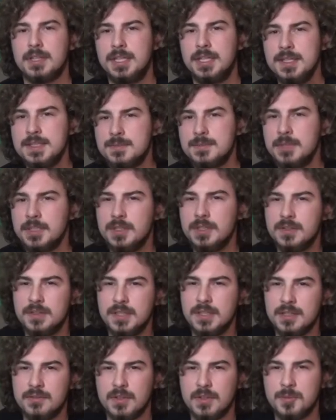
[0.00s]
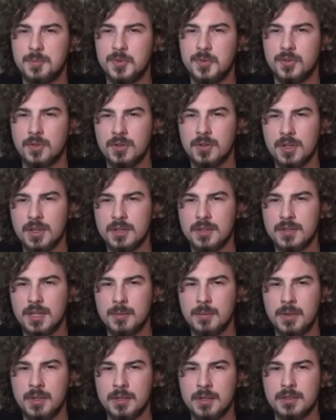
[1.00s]
Kismet ist ein etwas besonderer
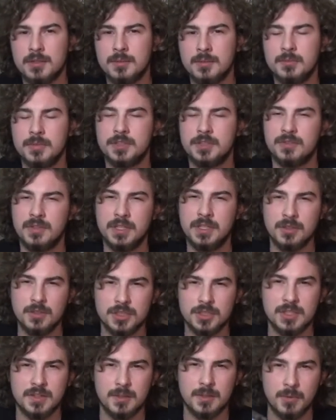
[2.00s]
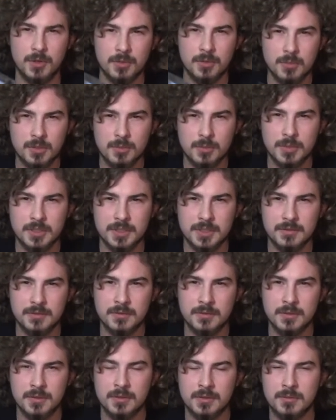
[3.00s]
Tabak. Ähm, ich verlinke euch jetzt aber auch mal nochmal
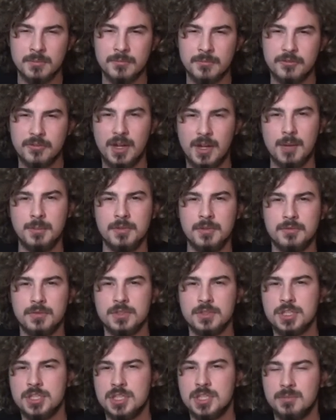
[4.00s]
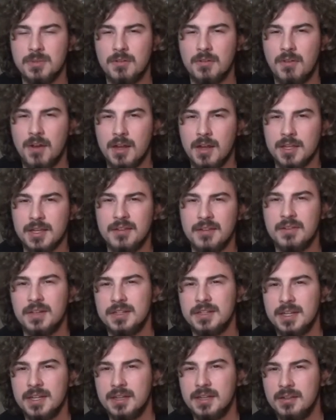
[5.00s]
den ähm, Fabi von Shisha Bavaria,
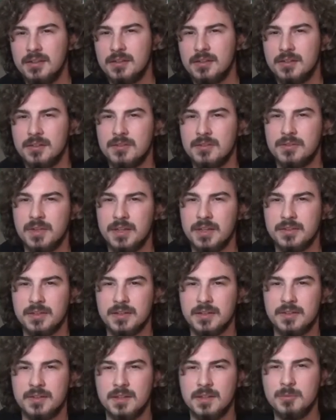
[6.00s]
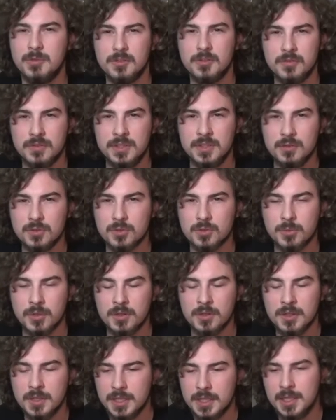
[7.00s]
weil der äh, weiß da ziemlich viel
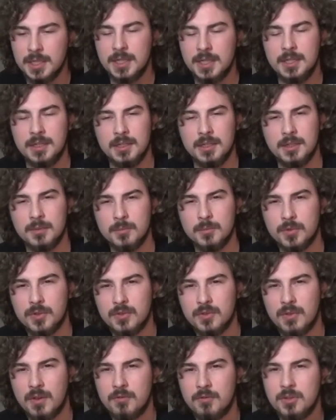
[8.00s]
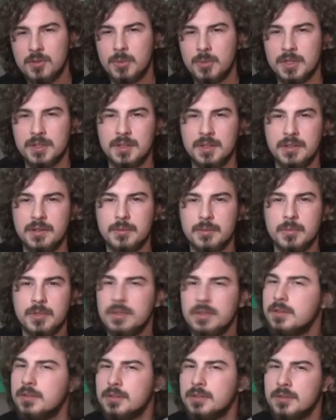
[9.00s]
drüber. Ähm, und zwar wurde bei
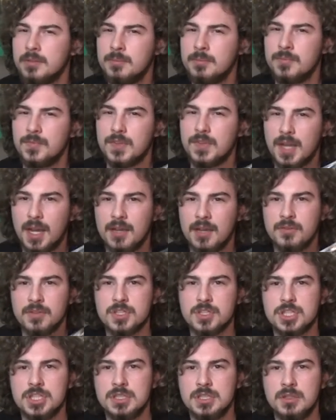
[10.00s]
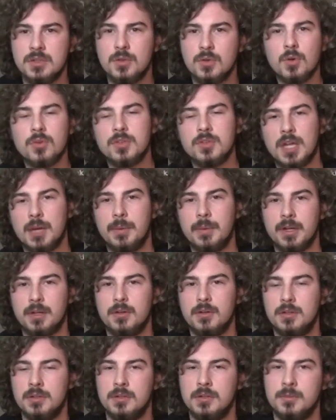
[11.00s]
Kismet ähm, drei verschiedene
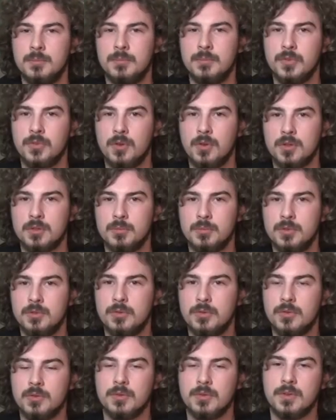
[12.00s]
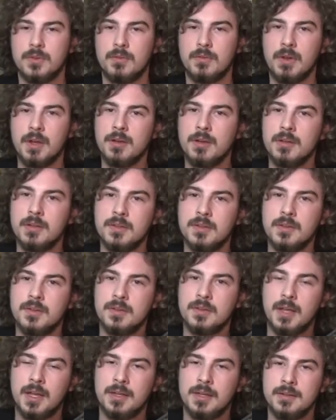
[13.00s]
Grundtabaksorten ähm, benutzt. Und zwar ist
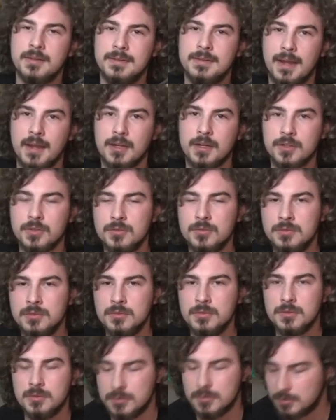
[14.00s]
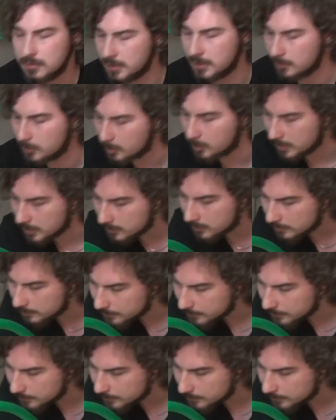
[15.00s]
es ein Dark Q, ne Moment,